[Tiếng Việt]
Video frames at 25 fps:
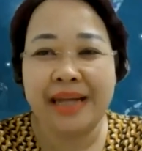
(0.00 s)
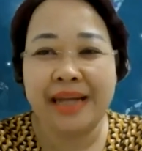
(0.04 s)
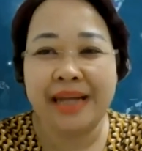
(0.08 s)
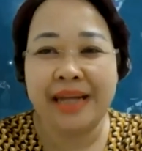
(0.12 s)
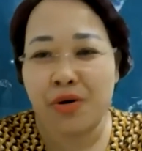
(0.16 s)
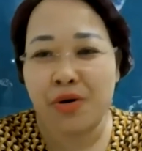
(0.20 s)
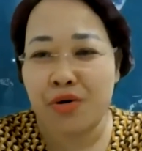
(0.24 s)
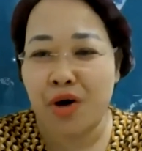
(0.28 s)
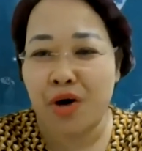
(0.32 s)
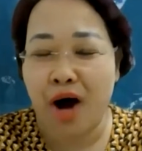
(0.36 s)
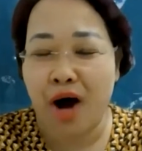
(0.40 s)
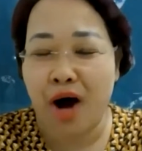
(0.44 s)

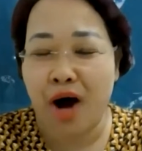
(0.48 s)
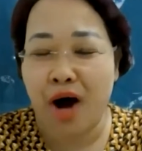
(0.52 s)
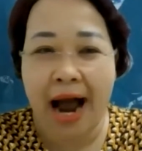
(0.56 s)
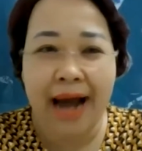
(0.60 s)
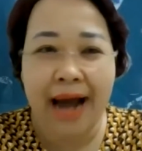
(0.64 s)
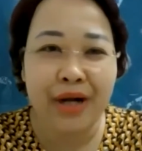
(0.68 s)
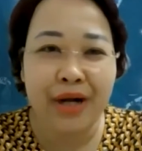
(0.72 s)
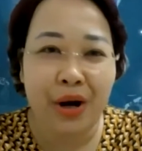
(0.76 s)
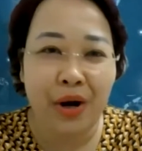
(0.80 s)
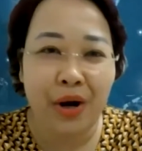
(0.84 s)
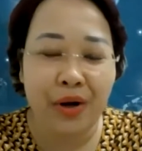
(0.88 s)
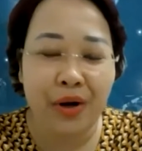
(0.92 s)
nếu có
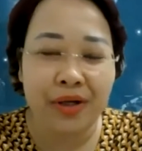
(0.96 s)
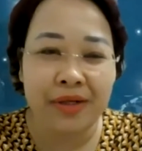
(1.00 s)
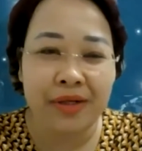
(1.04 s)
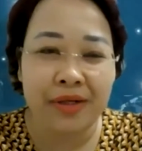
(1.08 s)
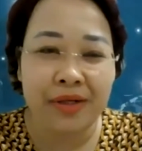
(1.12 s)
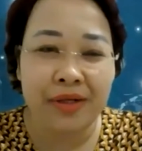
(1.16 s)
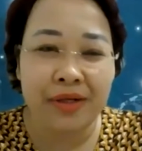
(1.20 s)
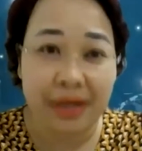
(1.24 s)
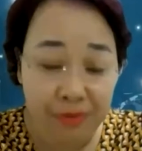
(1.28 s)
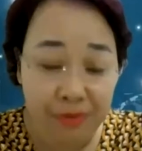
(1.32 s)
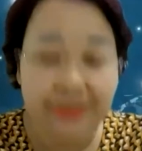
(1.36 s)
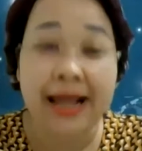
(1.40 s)
ai
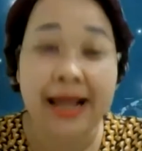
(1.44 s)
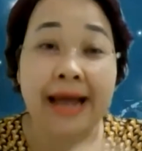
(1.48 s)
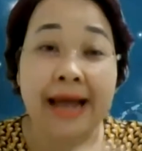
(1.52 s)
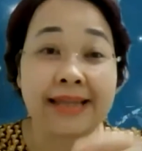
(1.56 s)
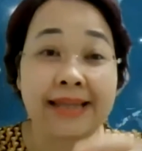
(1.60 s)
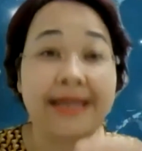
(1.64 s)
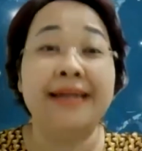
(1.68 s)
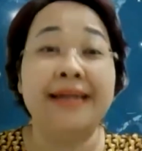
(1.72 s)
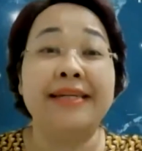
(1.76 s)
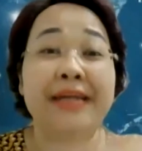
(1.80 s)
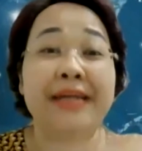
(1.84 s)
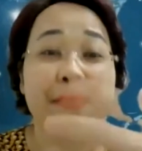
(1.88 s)
nói nếu
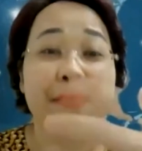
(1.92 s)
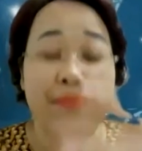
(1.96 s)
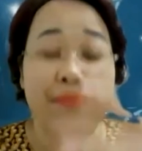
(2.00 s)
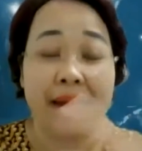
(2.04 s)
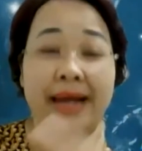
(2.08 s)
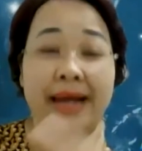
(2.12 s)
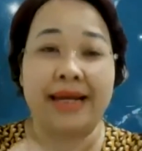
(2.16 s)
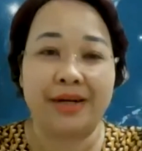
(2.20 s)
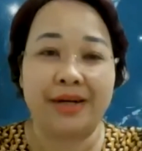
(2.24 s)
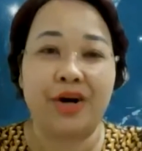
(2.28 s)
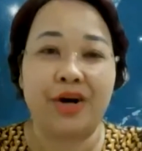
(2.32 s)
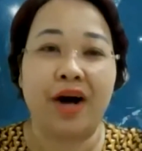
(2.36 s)
tại thời điểm
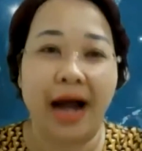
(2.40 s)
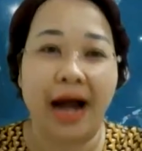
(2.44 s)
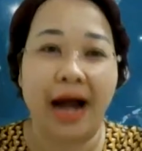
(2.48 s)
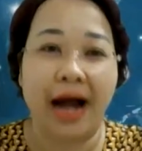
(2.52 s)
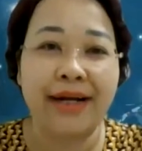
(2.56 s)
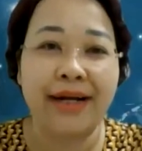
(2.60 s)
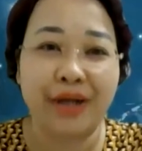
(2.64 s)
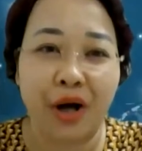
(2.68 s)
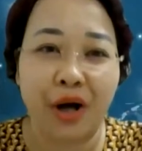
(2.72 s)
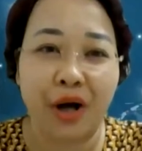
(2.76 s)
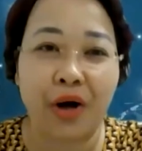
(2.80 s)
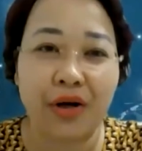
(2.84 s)
này có
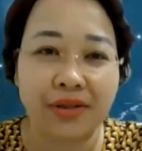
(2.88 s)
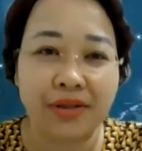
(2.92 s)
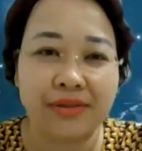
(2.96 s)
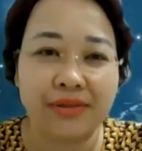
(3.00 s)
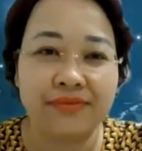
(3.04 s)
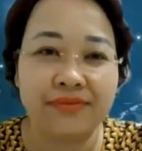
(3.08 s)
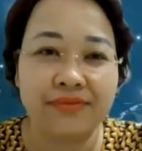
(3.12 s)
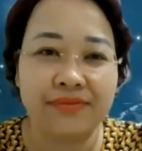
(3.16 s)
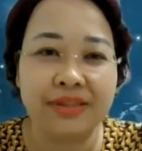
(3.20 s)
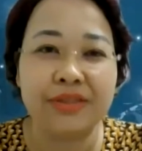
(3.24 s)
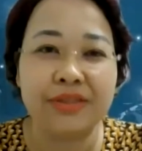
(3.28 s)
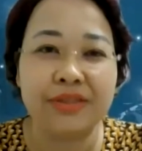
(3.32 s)
ai
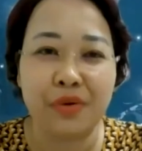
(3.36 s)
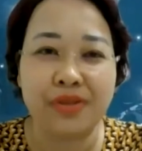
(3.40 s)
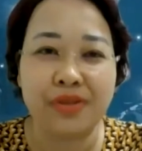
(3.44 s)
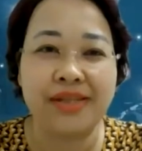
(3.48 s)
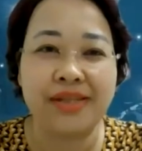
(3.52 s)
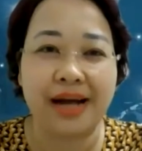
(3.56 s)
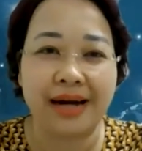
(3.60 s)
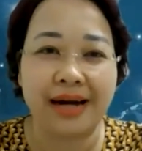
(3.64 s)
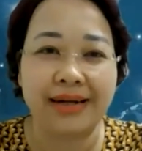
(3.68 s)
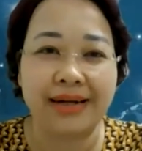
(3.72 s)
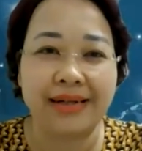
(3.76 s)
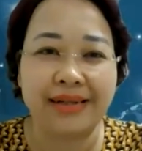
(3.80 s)
nói với
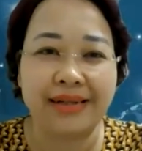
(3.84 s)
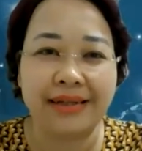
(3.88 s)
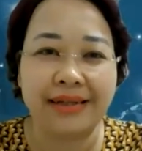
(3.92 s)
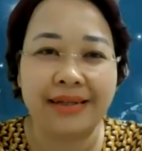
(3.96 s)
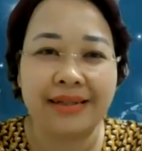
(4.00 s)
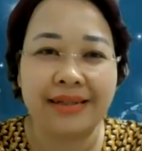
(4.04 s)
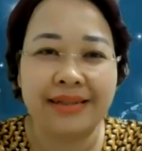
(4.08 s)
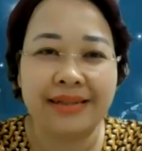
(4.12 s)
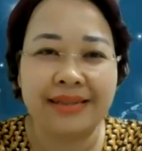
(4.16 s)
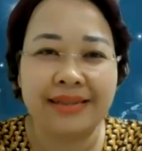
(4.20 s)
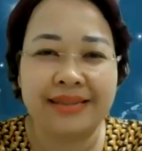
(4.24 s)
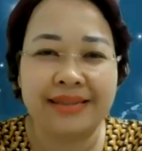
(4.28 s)
tôi rằng
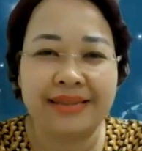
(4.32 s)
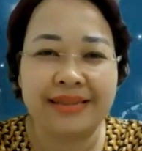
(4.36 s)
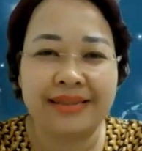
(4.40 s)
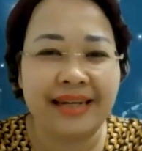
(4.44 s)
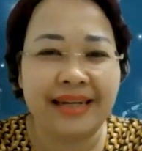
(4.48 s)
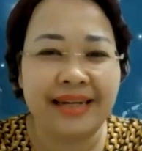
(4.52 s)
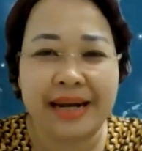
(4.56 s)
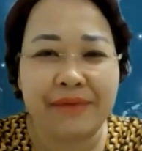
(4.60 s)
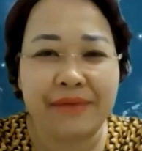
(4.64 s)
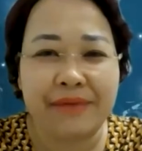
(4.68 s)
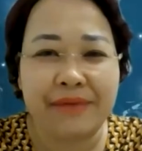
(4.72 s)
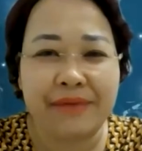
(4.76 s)
chỉ
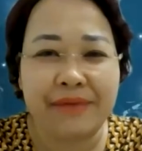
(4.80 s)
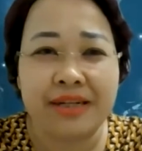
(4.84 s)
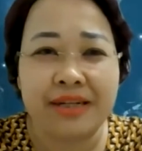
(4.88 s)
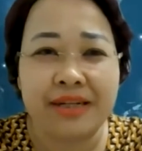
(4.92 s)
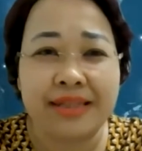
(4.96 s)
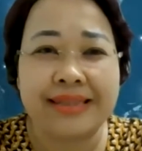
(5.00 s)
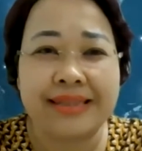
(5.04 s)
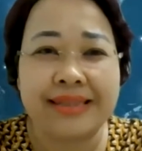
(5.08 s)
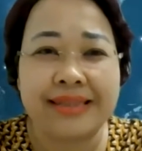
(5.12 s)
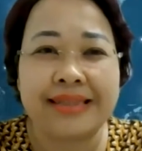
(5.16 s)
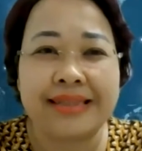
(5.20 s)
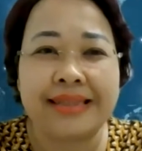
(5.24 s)
cần làm việc
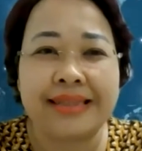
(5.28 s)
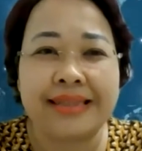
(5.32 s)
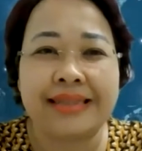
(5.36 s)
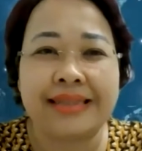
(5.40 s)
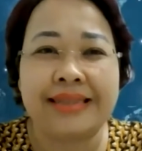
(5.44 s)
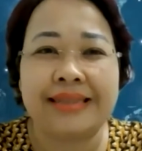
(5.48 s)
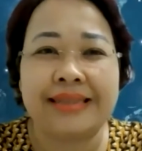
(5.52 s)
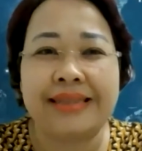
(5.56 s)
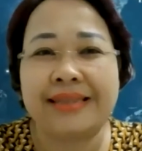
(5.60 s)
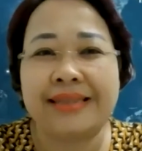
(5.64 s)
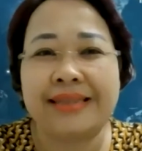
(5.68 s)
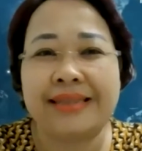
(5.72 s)

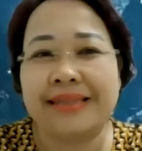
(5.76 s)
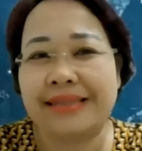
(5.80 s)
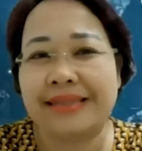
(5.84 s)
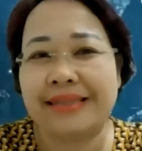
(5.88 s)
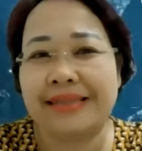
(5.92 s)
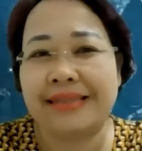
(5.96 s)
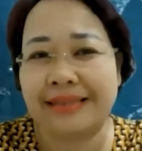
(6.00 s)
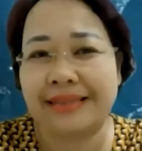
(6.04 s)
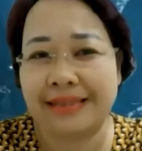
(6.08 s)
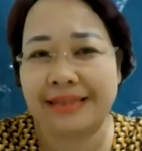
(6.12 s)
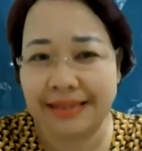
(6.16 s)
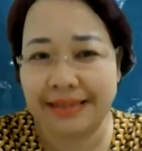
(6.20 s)

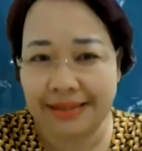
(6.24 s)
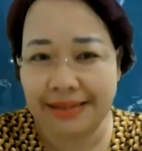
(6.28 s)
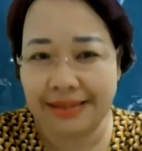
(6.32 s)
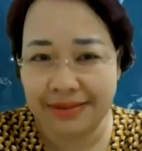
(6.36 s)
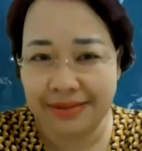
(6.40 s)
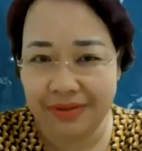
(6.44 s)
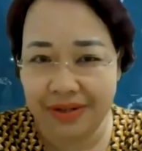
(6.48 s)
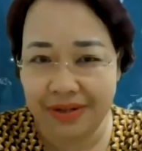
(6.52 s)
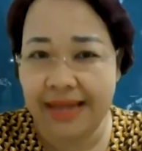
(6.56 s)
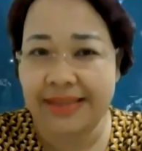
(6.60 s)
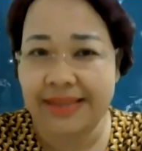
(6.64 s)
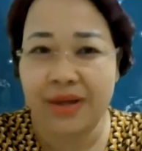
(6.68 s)

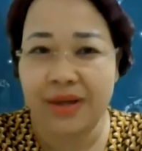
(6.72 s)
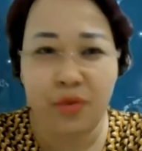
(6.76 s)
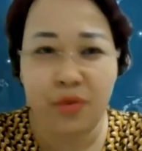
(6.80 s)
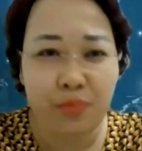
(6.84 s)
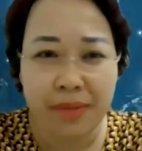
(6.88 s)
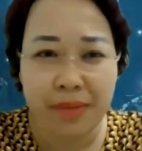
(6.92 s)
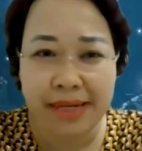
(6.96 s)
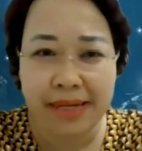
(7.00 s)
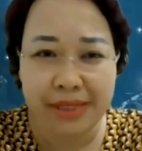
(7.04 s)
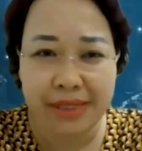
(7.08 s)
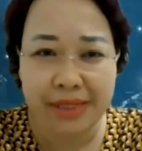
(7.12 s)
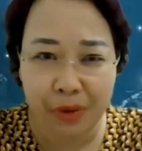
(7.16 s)
gọi là
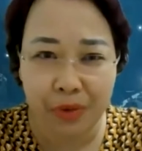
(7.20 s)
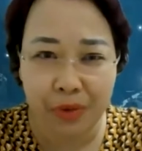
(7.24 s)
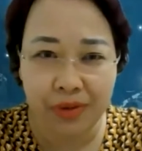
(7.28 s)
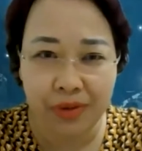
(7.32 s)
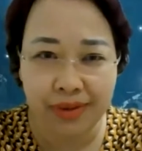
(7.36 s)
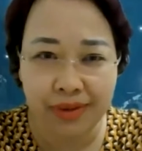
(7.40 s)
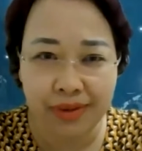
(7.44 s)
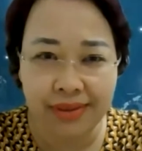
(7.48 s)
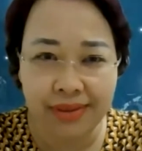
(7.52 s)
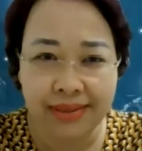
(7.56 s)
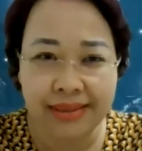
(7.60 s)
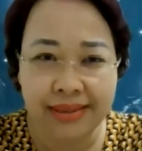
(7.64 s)
thông minh
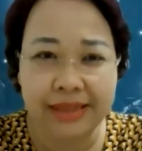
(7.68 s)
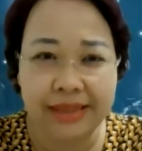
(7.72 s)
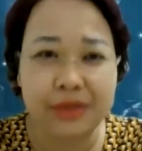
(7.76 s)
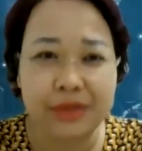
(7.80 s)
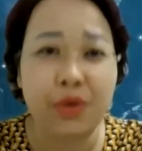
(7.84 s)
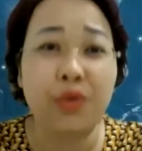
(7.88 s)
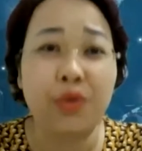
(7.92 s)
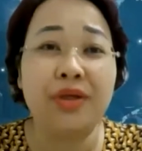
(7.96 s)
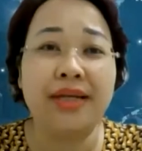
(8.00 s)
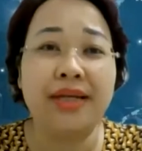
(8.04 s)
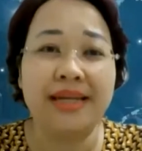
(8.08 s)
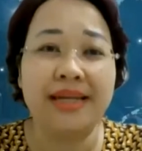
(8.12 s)
thôi thì
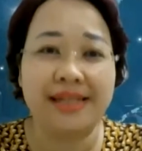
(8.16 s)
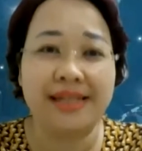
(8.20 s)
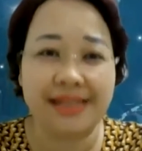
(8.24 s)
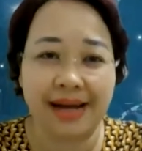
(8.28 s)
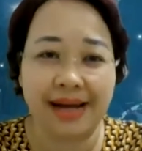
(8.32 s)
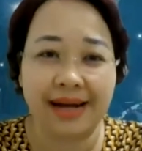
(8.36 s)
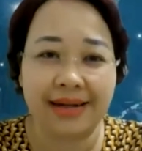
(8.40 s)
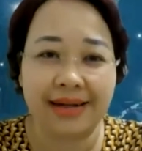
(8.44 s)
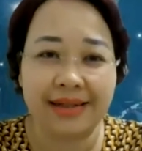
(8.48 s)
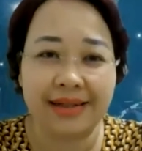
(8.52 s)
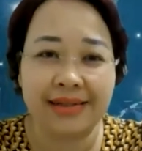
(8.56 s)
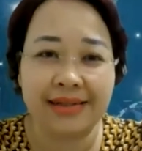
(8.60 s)
tôi nghĩ
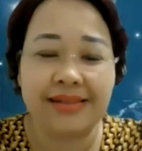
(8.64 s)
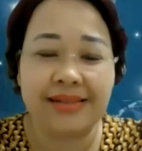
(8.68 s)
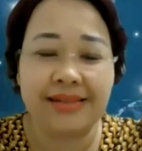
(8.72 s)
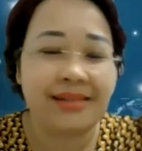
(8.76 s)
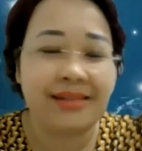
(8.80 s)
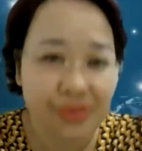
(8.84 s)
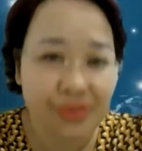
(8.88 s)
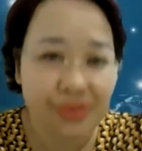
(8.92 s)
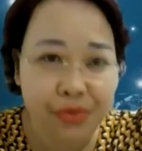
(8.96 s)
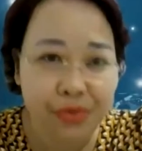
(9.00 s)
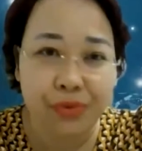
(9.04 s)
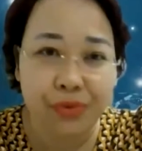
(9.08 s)
rằng
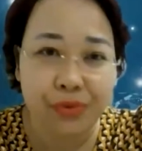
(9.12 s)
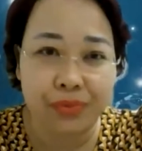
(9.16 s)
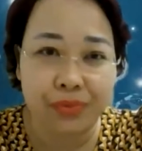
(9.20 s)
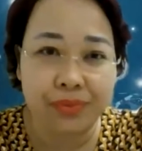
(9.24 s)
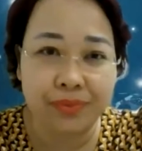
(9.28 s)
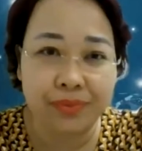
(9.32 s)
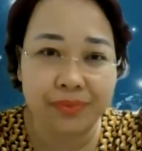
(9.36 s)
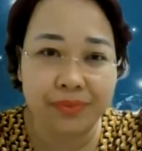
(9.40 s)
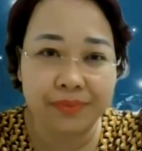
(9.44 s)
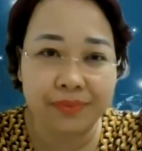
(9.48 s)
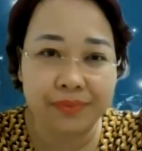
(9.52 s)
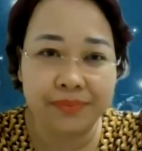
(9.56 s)
chưa đủ